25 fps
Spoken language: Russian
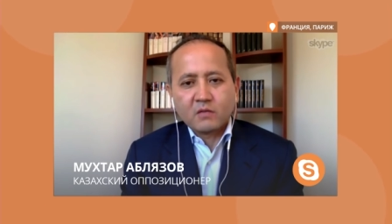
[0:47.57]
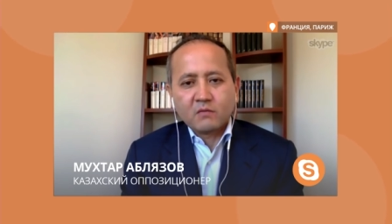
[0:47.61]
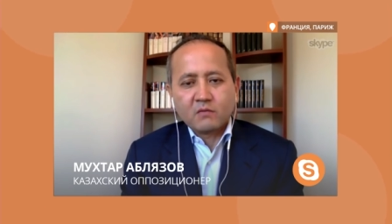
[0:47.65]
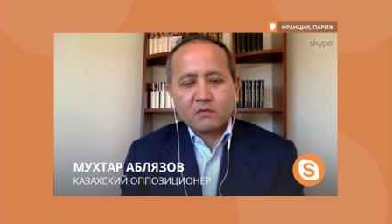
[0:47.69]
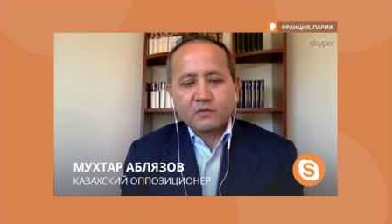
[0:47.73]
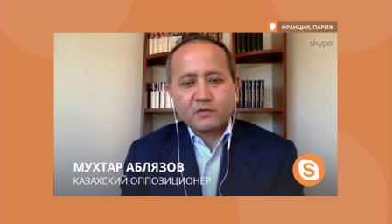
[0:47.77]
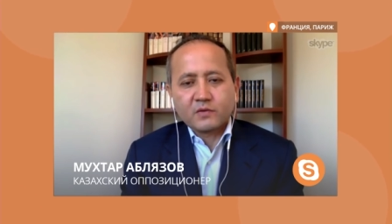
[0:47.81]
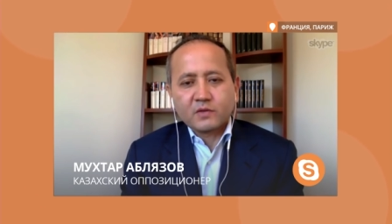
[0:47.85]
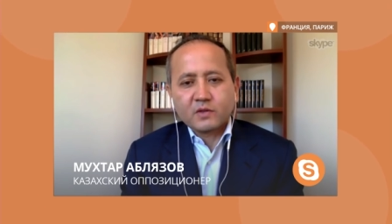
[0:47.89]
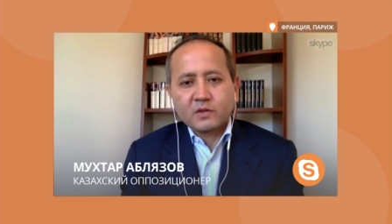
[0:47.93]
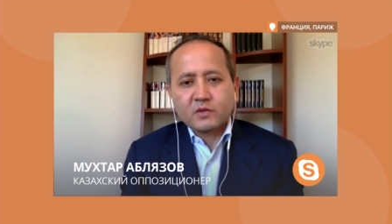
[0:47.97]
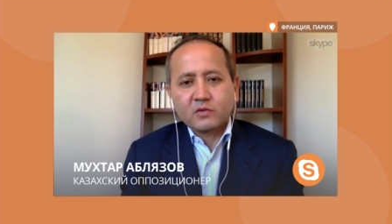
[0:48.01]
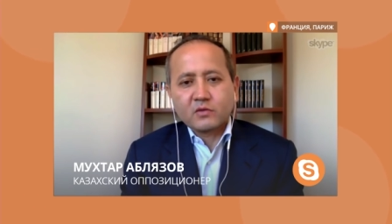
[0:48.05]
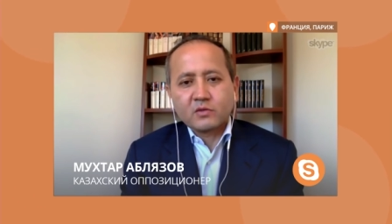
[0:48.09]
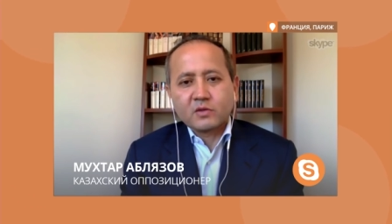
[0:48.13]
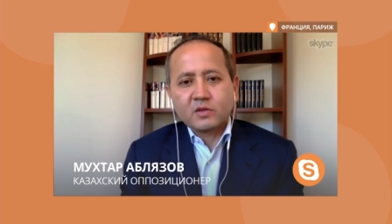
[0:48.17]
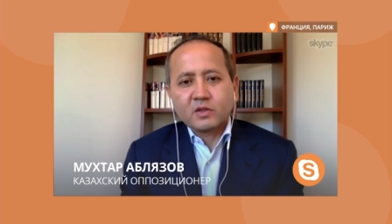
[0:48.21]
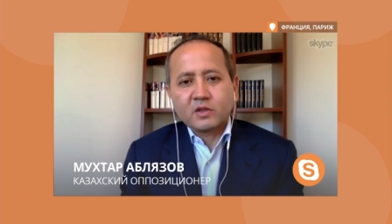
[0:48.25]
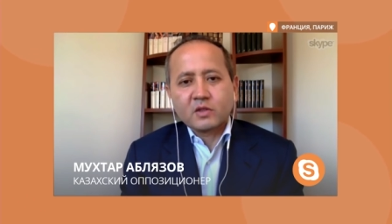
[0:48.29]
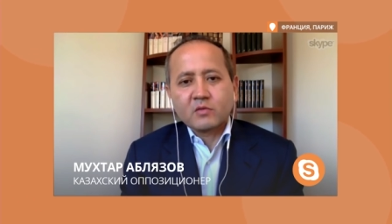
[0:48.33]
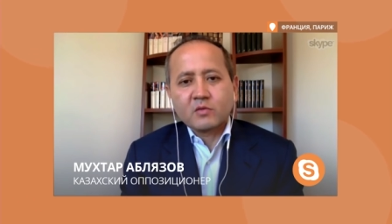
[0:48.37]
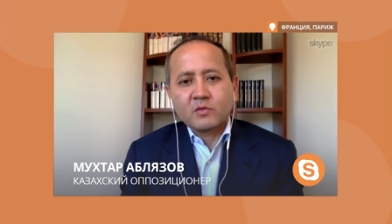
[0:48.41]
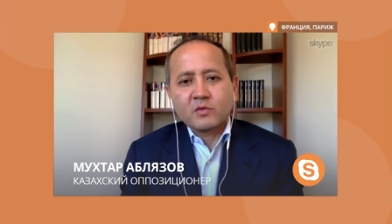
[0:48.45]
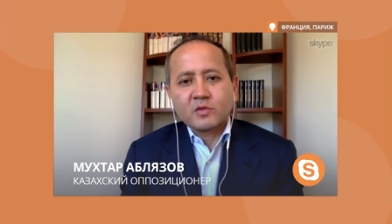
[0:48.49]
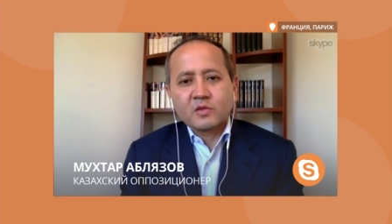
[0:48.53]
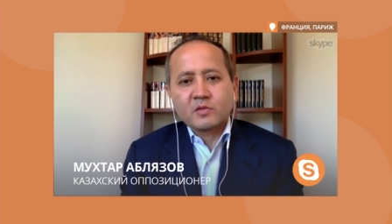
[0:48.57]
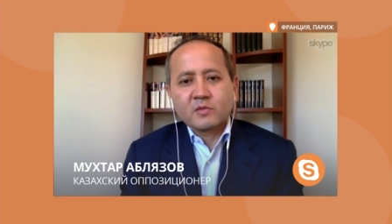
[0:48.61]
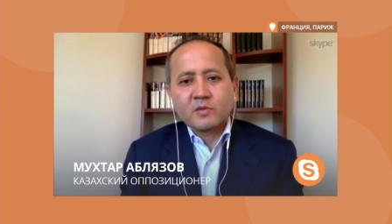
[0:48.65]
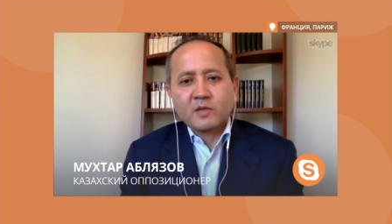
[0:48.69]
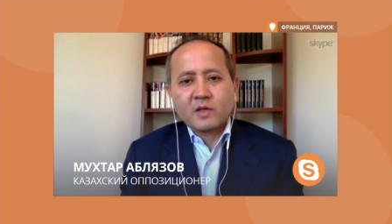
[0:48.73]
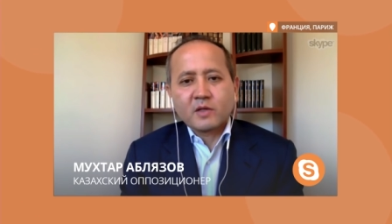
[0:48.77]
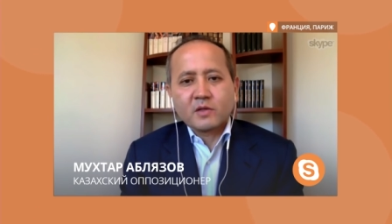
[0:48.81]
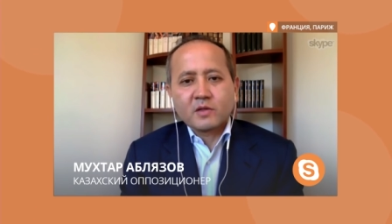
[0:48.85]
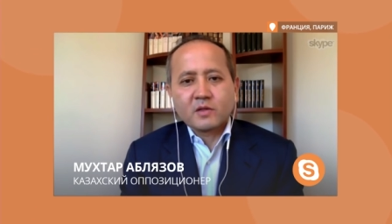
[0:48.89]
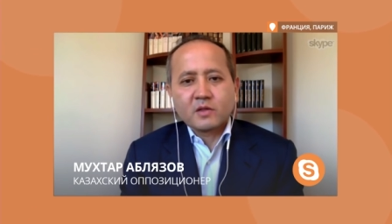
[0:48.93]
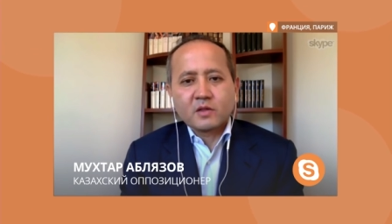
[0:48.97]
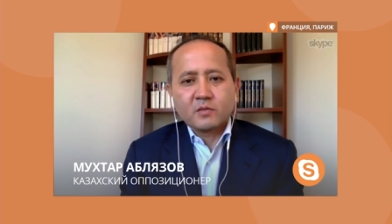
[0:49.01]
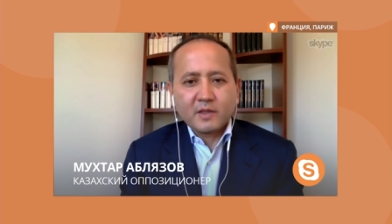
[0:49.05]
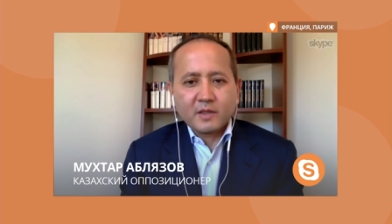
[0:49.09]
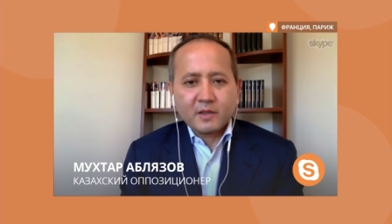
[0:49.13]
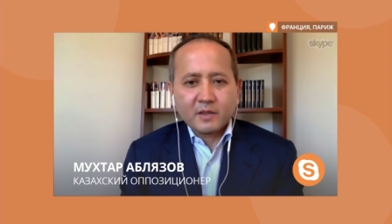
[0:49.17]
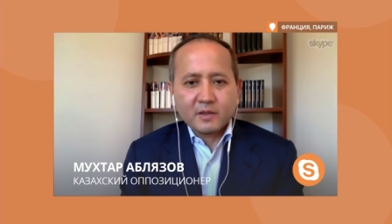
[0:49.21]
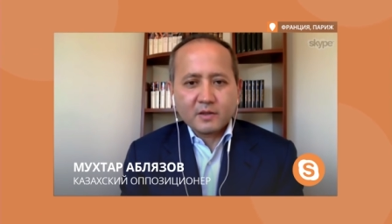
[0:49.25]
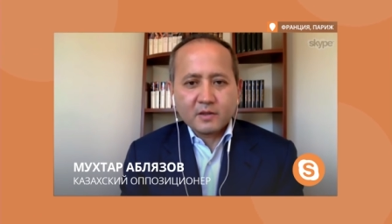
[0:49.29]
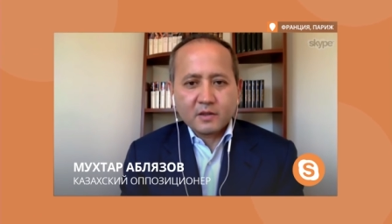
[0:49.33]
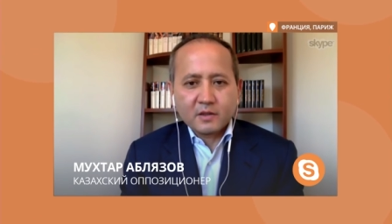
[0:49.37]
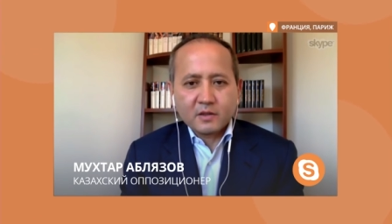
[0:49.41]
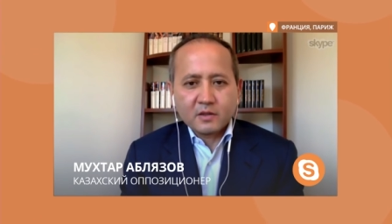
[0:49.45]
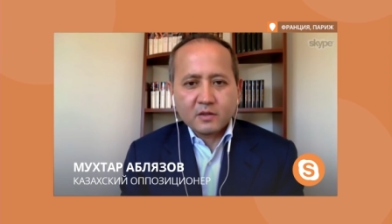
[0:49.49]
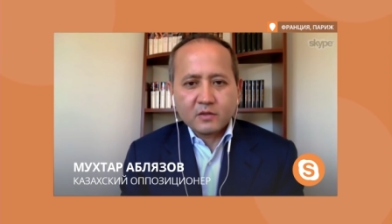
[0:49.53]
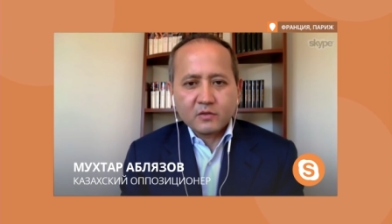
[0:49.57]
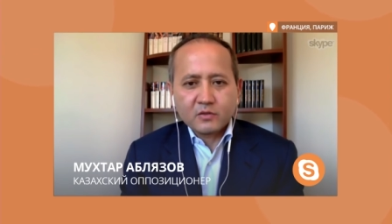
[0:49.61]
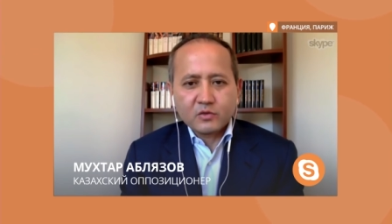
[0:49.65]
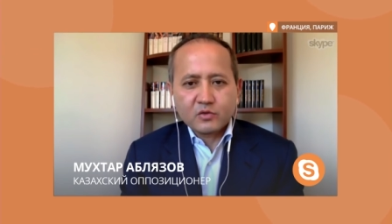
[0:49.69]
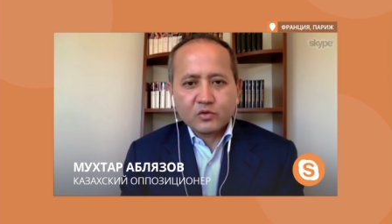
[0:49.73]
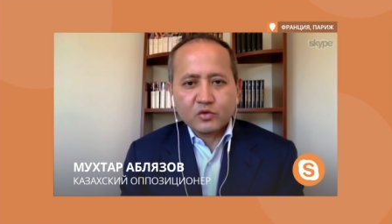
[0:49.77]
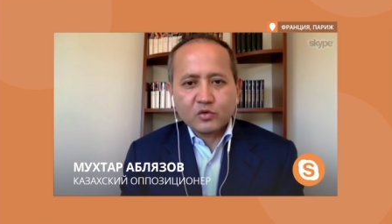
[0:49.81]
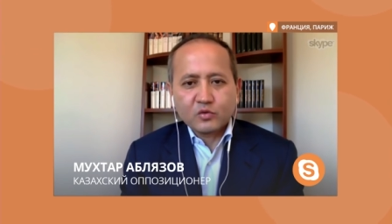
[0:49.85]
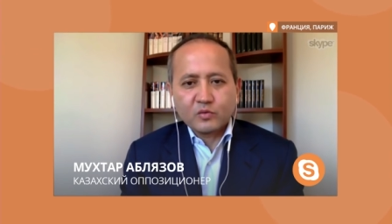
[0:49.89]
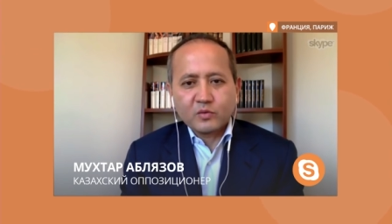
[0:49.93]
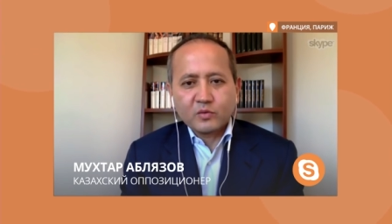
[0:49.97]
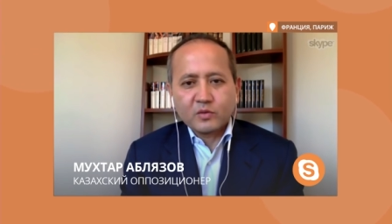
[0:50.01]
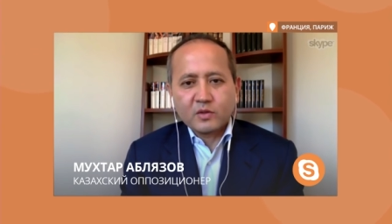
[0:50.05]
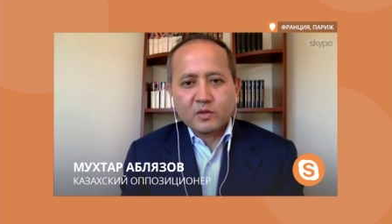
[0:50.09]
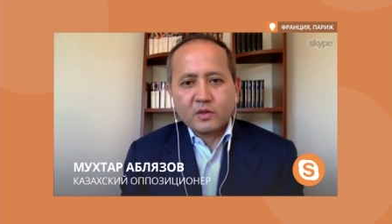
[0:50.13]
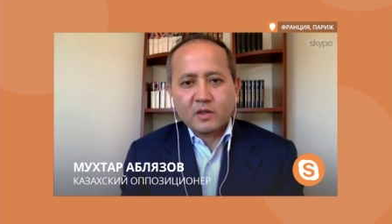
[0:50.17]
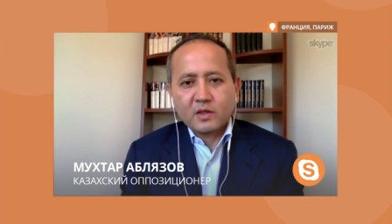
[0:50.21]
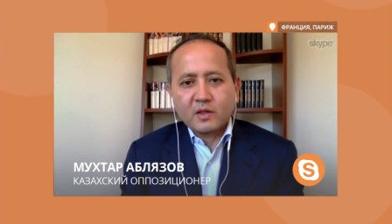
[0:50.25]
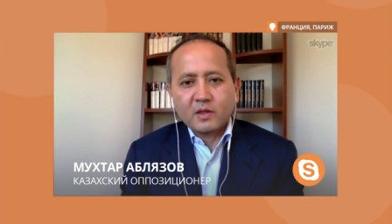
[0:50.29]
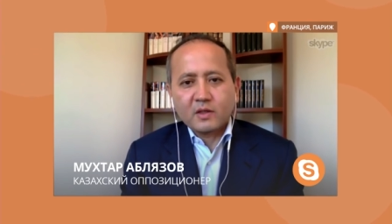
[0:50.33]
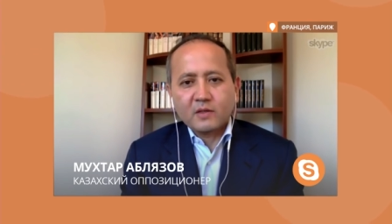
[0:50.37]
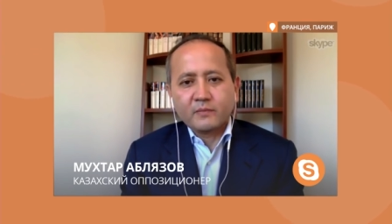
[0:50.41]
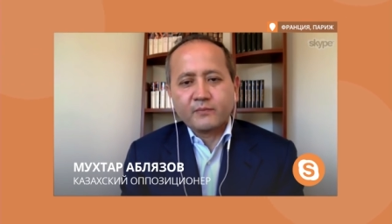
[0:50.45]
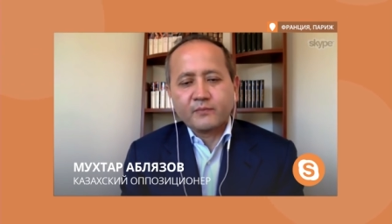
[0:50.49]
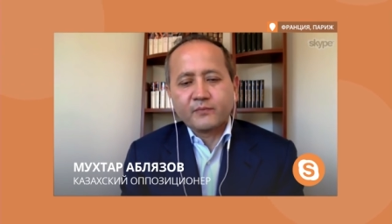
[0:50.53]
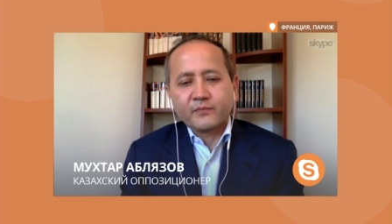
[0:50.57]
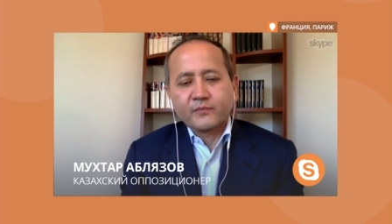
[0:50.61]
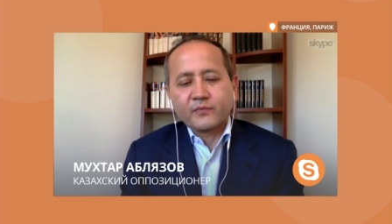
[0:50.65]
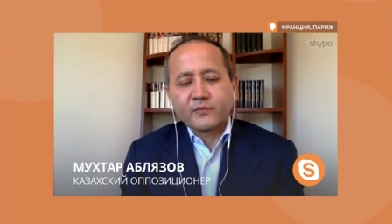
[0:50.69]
Во-вторых, он таким образом хотел меня контролировать, чтобы я